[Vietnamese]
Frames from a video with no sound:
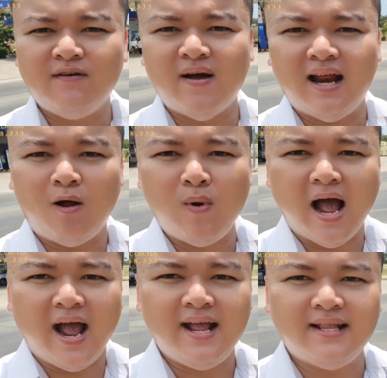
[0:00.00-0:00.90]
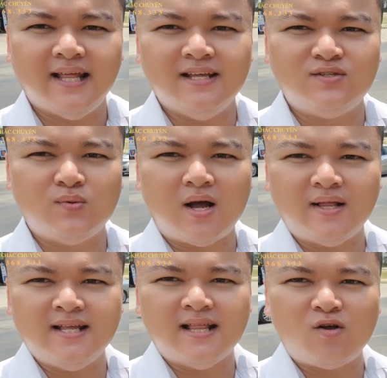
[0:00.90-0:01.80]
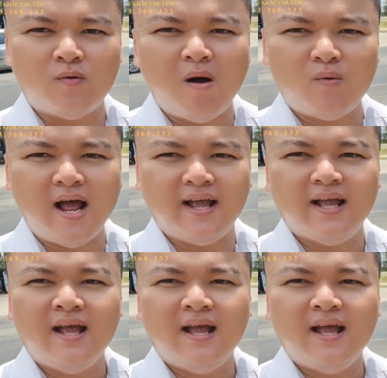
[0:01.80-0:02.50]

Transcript: về Long Hải thì chúng ta có thể nhìn thấy cột mốc ở đây